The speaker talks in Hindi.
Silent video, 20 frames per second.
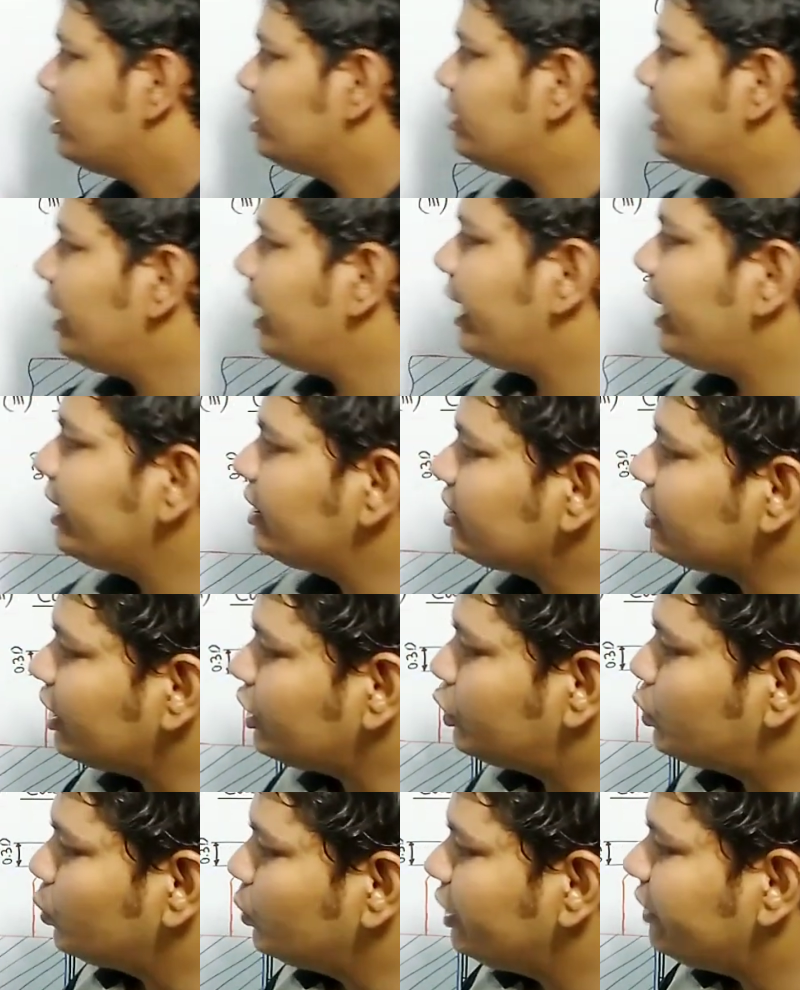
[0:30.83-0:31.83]
ये है इसका
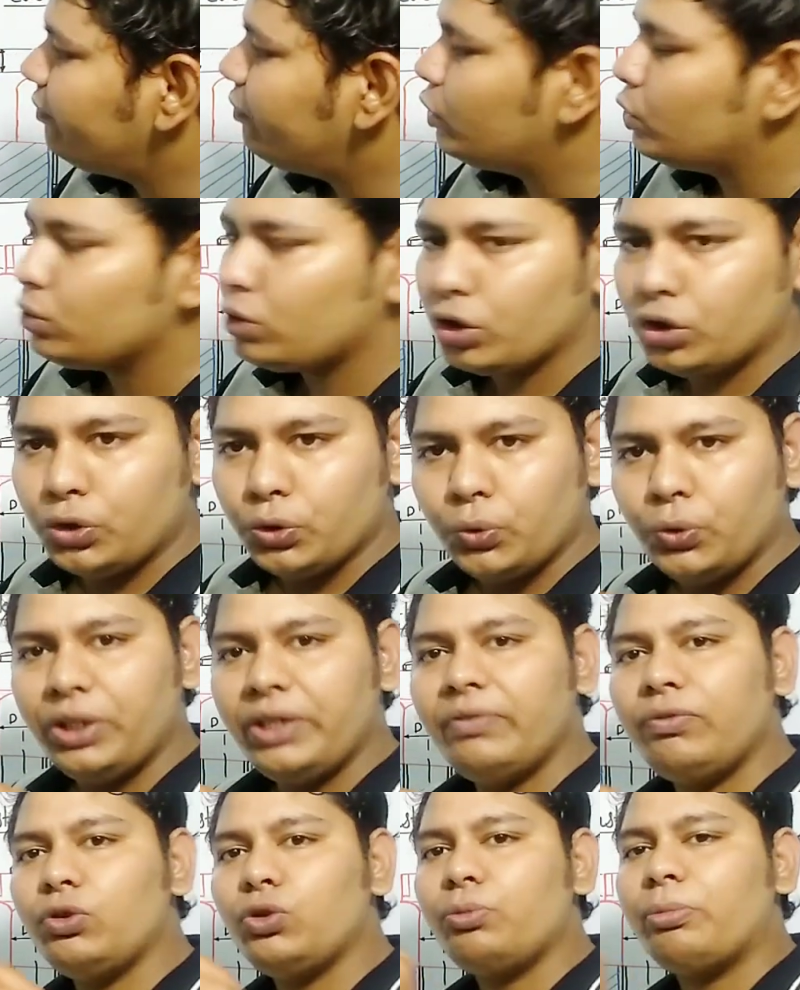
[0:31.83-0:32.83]
टू व्यू तो टू
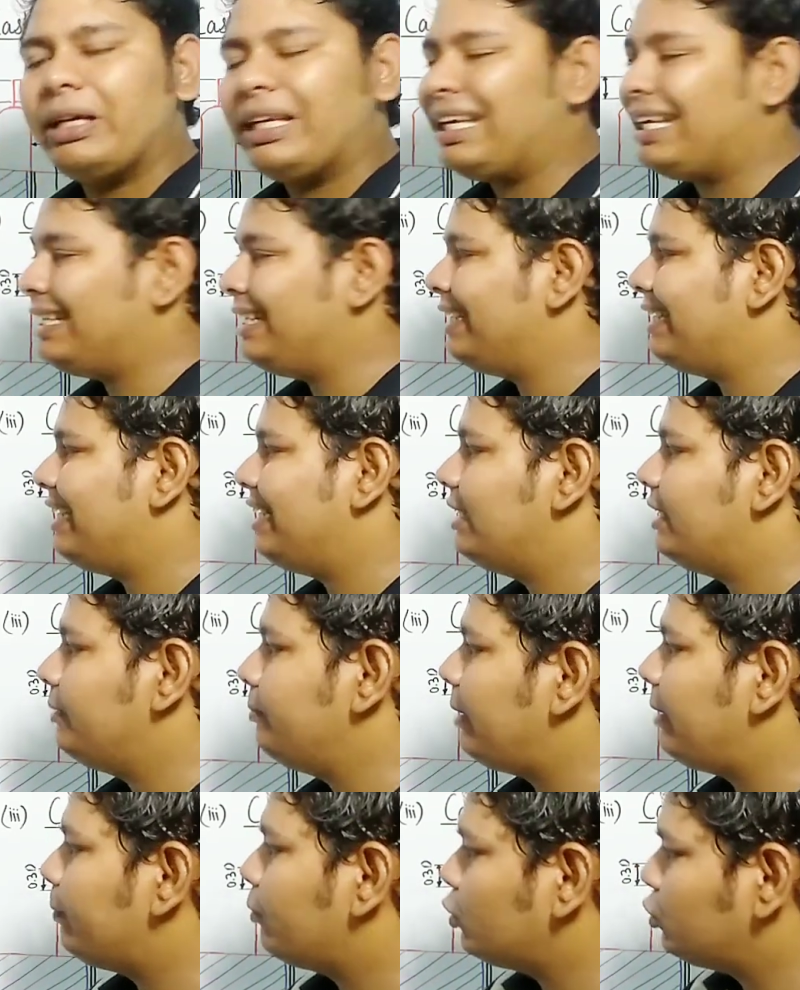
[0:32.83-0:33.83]
व्यू बनाने के लिए
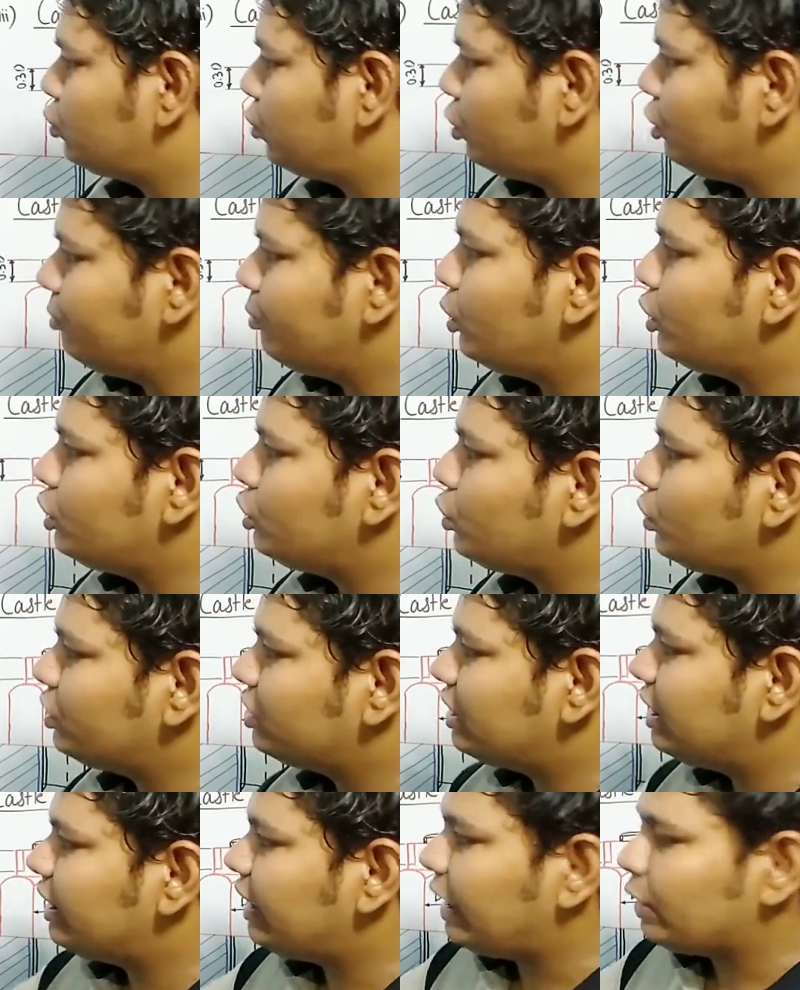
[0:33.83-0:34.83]
मैं आपको छोटी मोटी जो
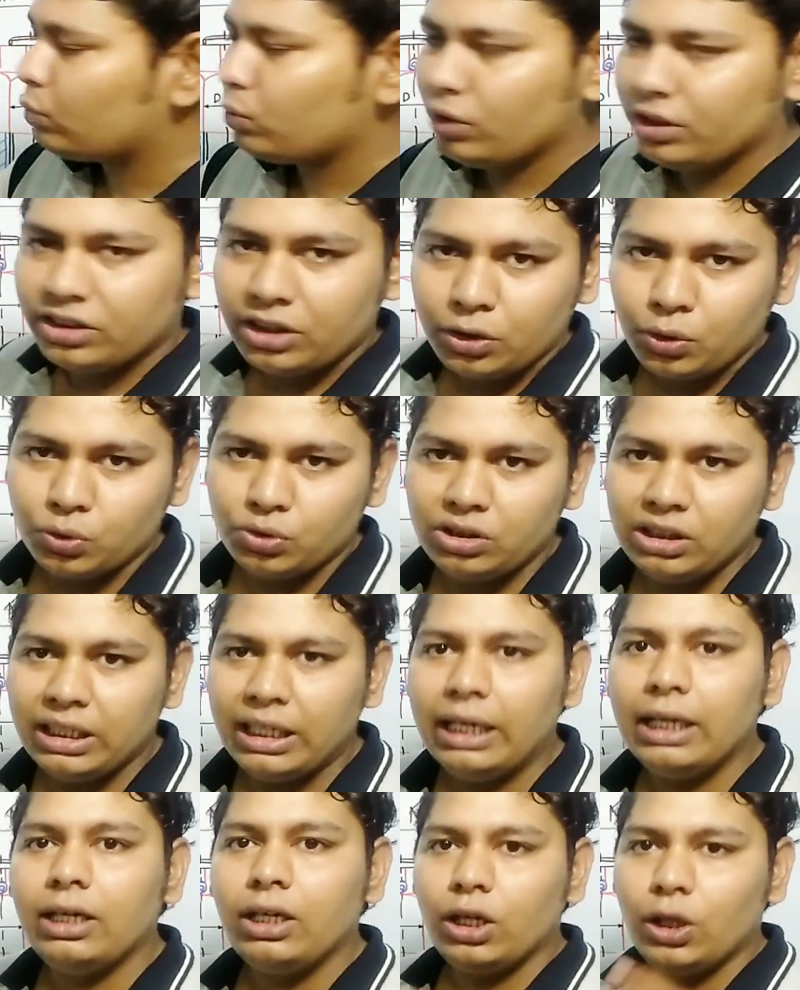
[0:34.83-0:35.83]
इसकी कैलकुलेशन होती
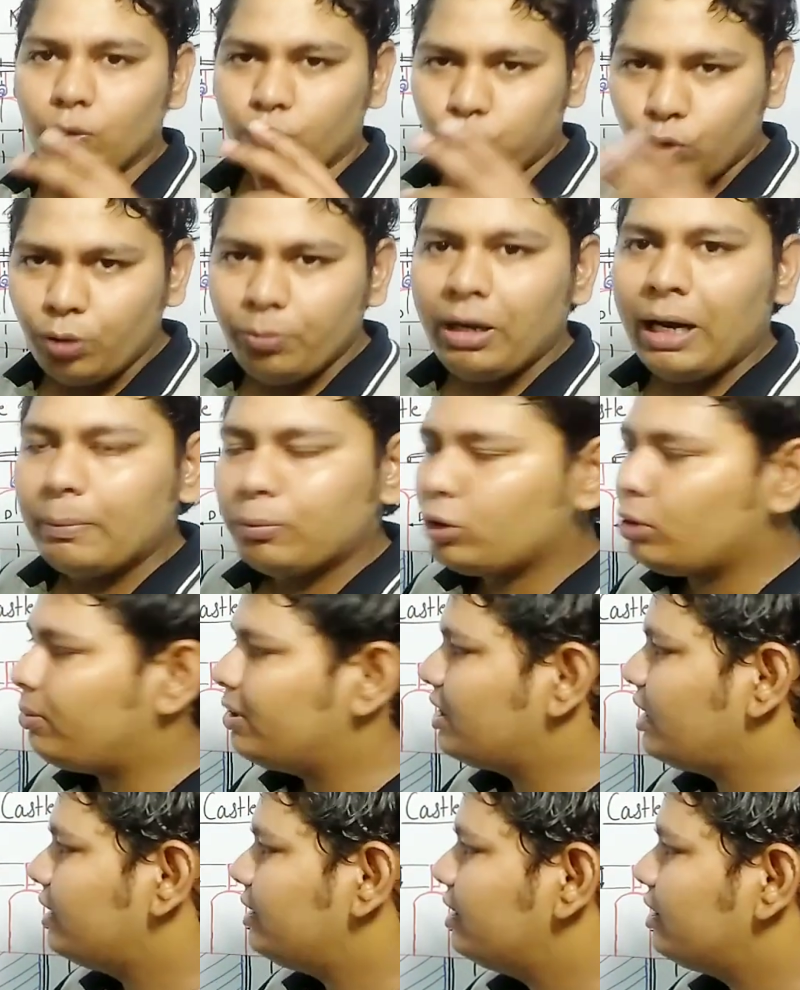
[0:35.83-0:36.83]
है वो मैं आपको
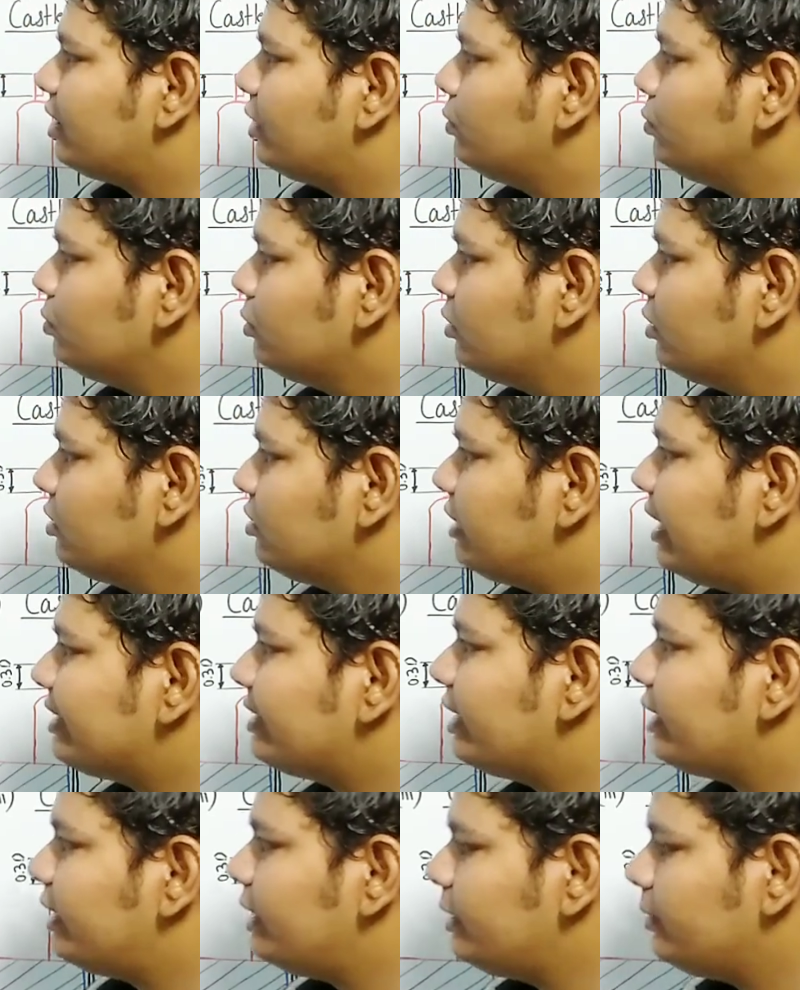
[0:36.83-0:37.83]
बता देता हूं
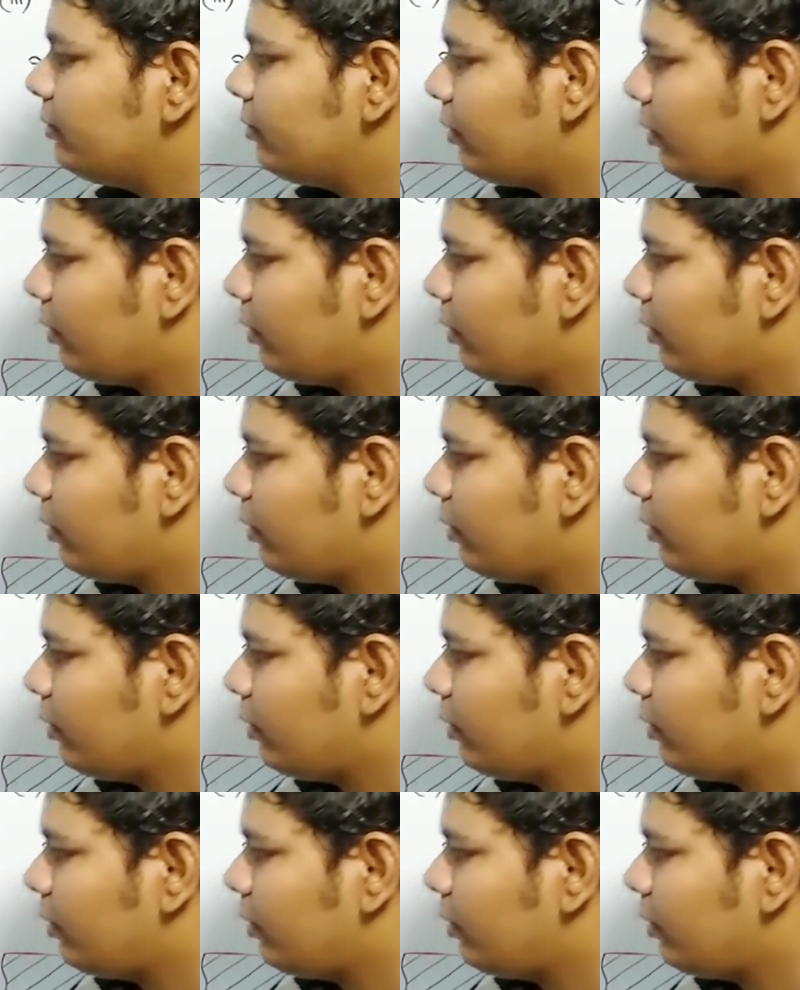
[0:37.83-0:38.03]
जैसे कि